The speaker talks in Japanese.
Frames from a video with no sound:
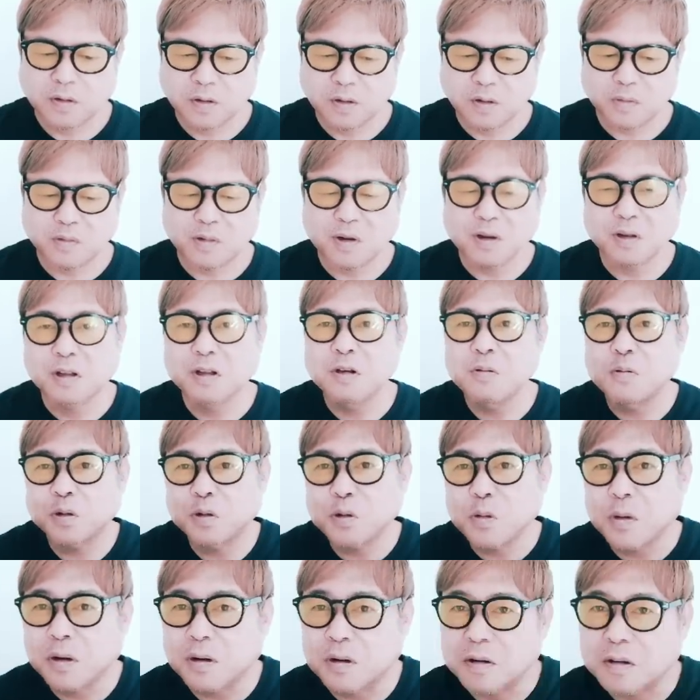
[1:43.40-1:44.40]
ね松
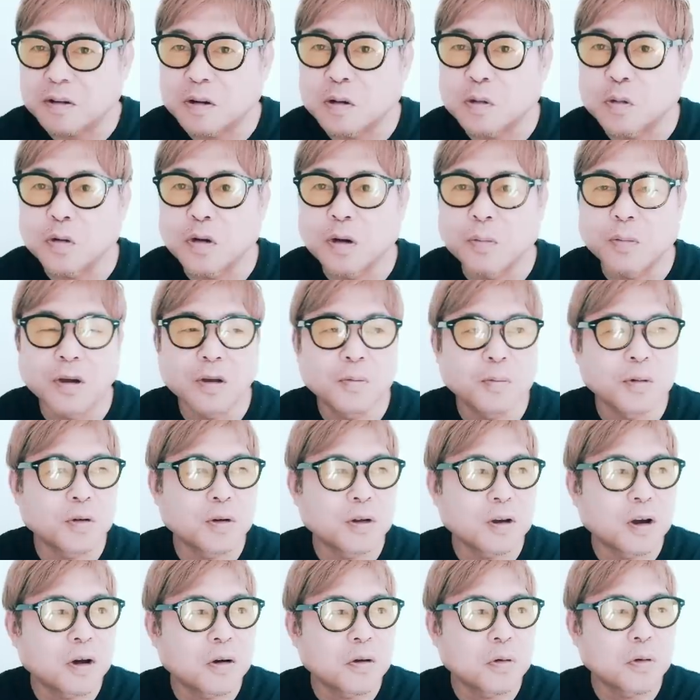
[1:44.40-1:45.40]
本若菜さんといえば
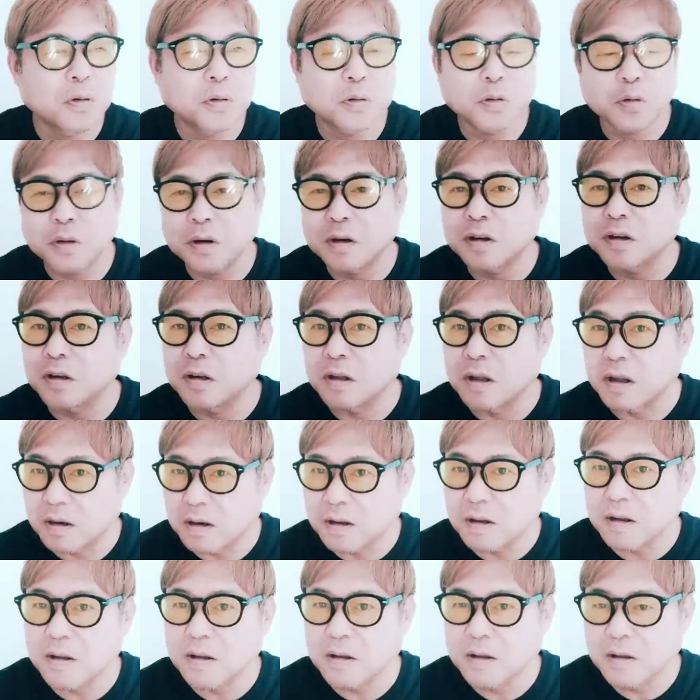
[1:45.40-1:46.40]
今のやんごとなきで
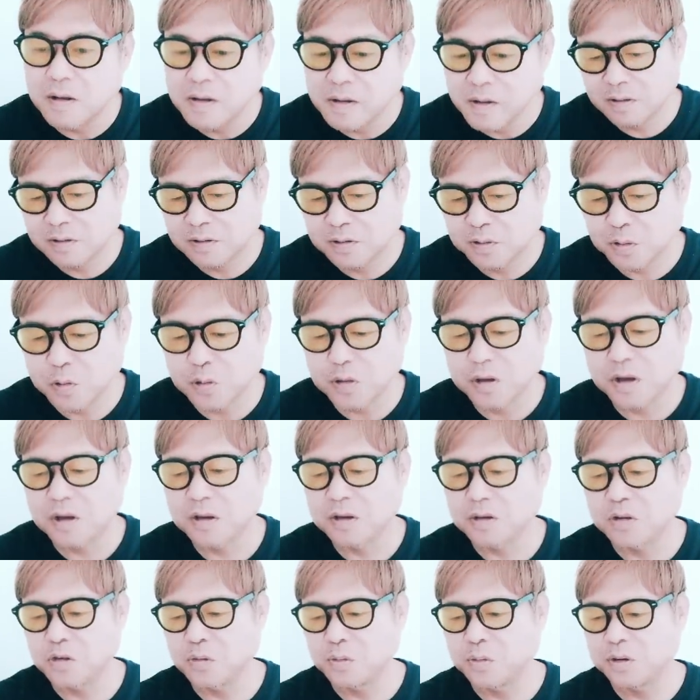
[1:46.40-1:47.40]
ねすごい
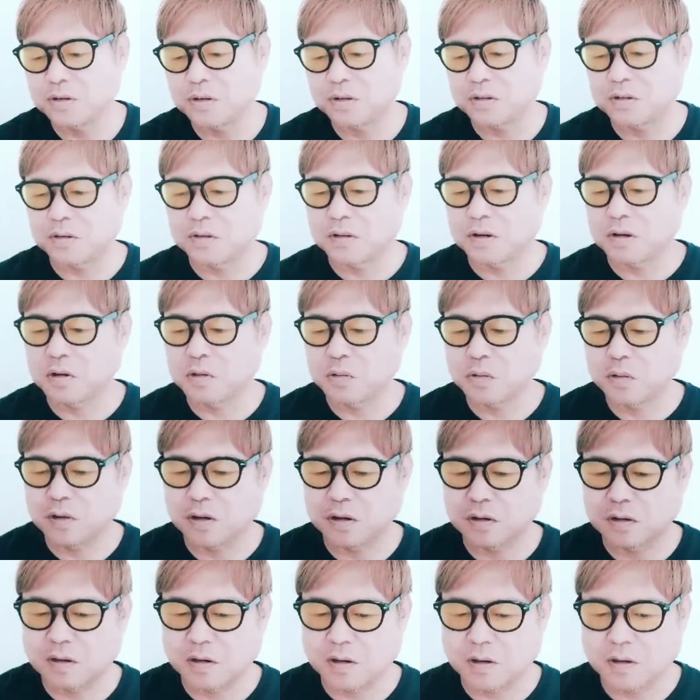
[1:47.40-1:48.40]
演技を見せてるあの
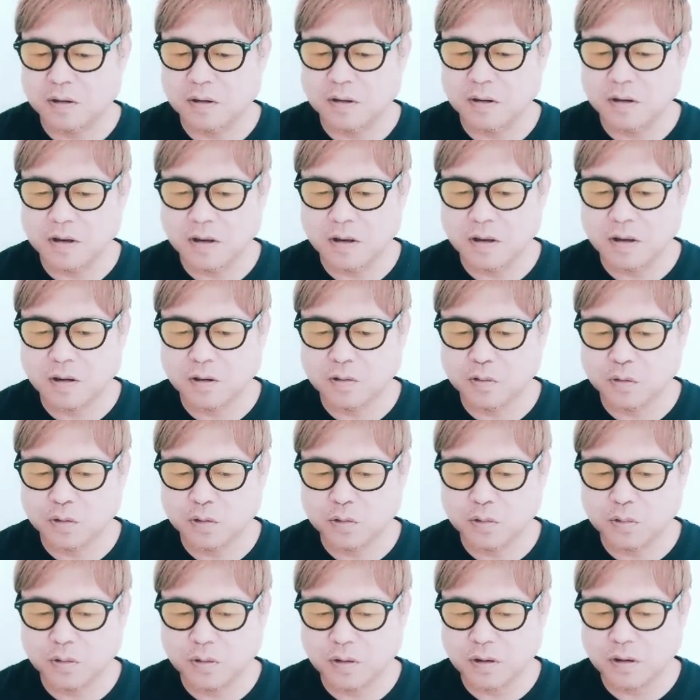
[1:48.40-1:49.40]
方なんであの
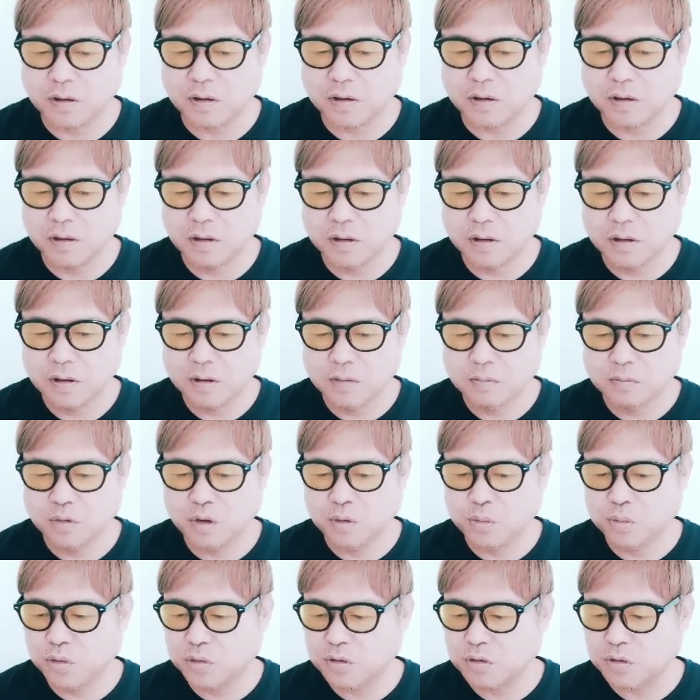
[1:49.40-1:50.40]
人が
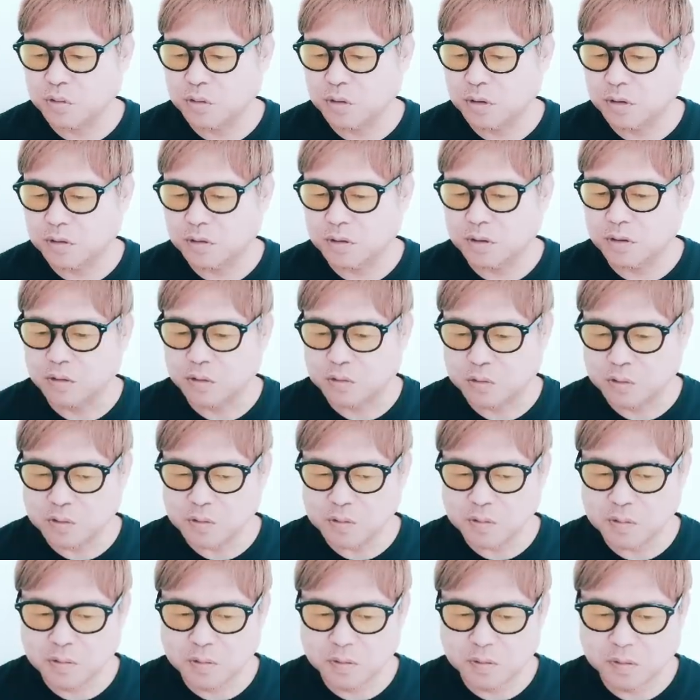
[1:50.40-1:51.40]
未亡人の役なんで
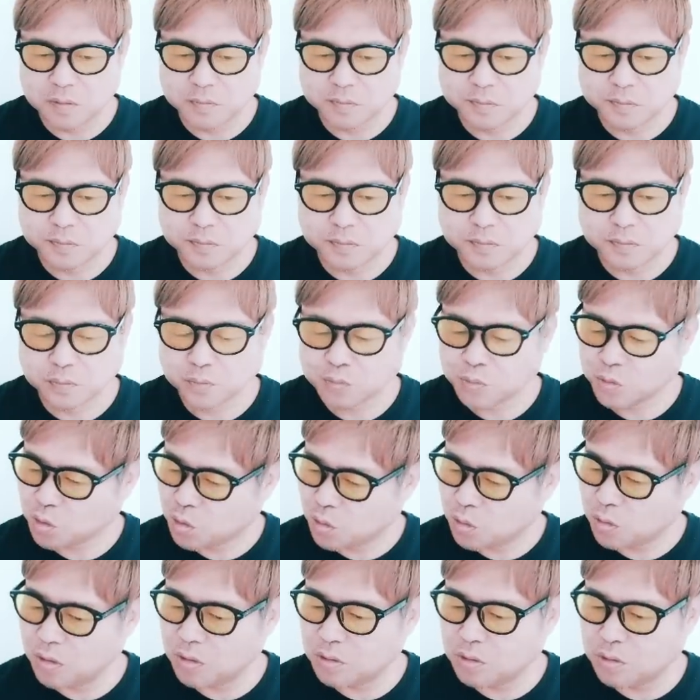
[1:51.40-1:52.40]
しょ
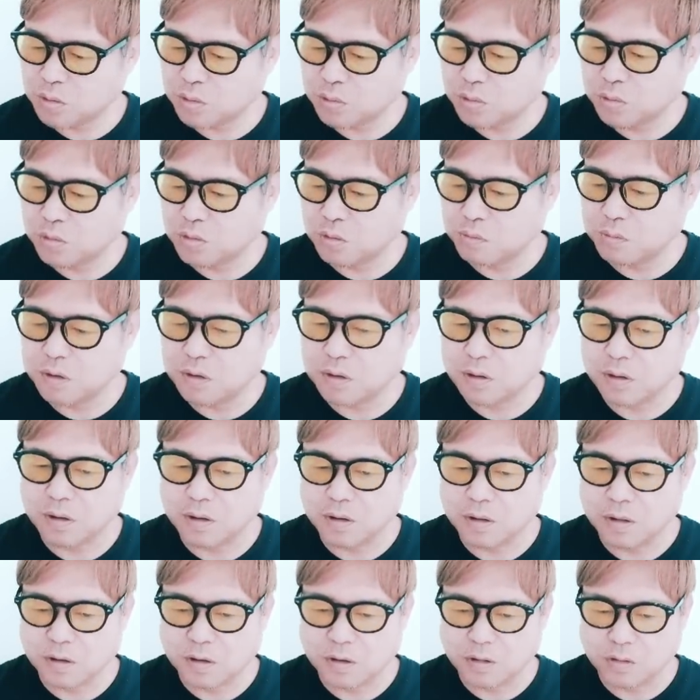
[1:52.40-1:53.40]
これちょっと見
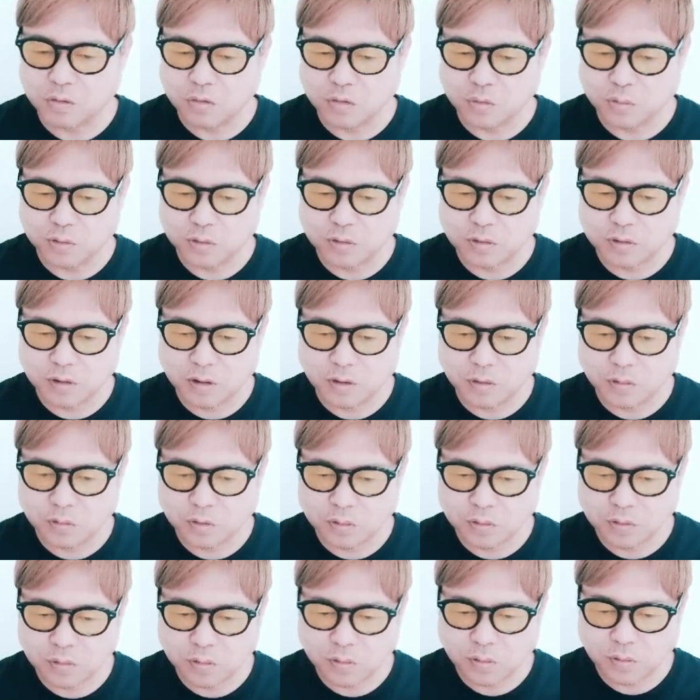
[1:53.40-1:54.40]
たいなと思ってる
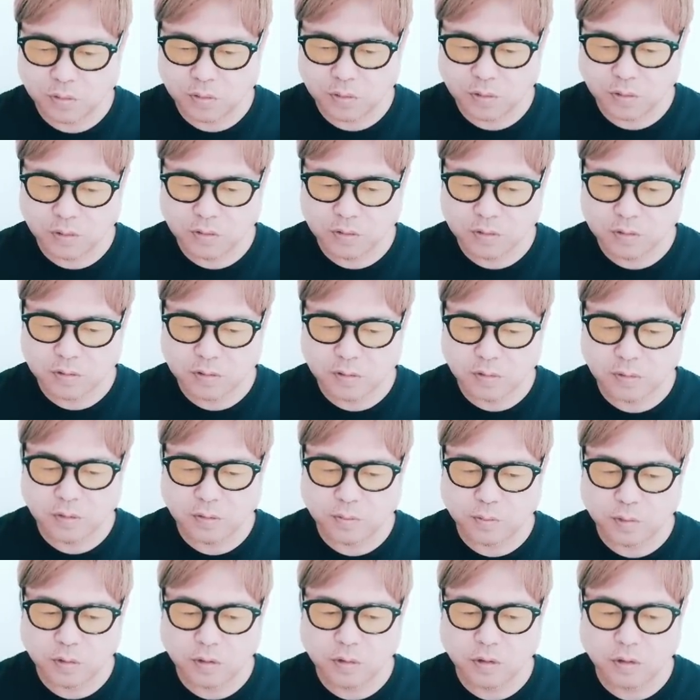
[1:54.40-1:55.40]
のといくつ
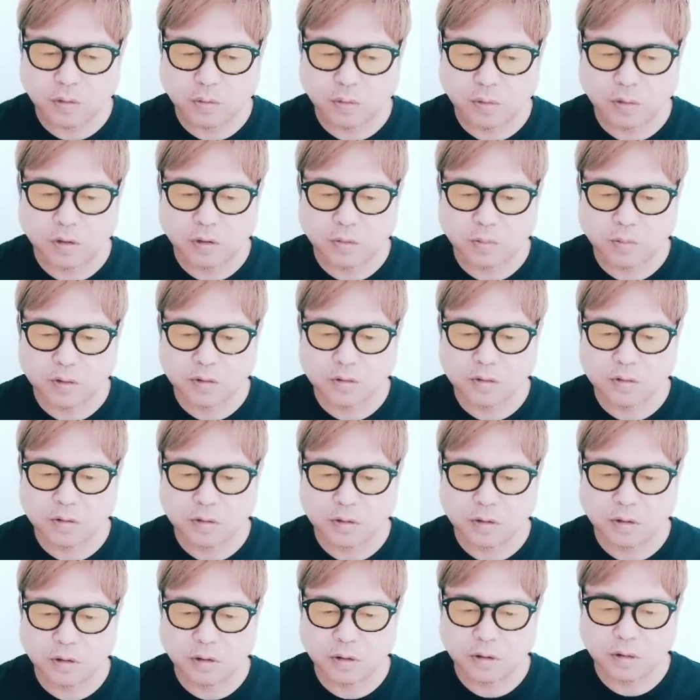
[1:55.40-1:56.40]
か見たいのがありまし
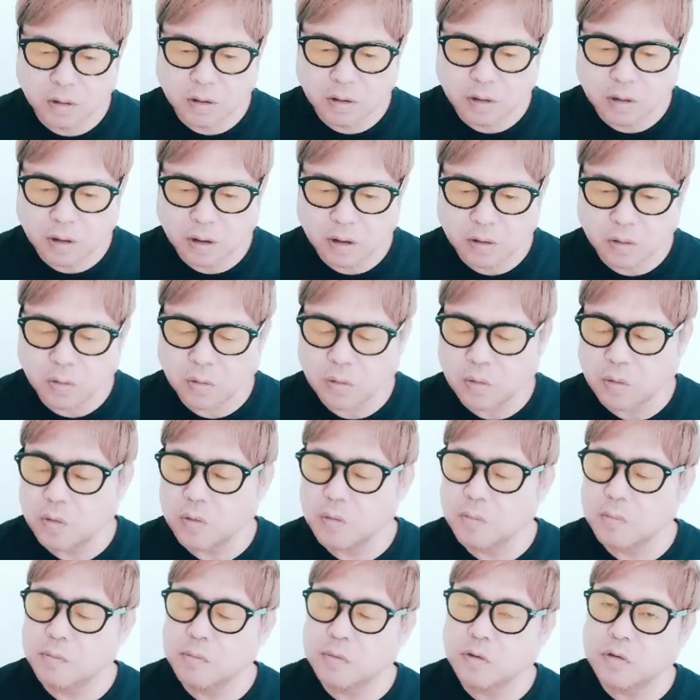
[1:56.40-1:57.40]
たね火
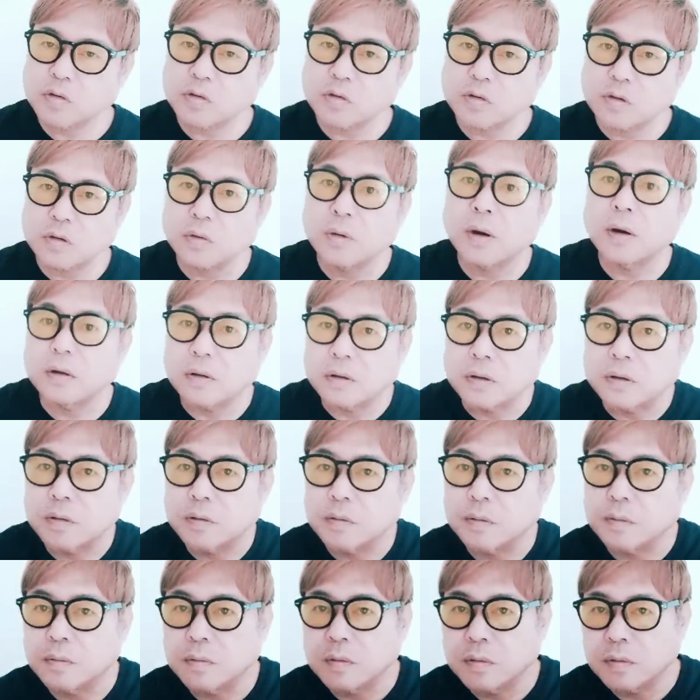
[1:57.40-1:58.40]
曜十字枠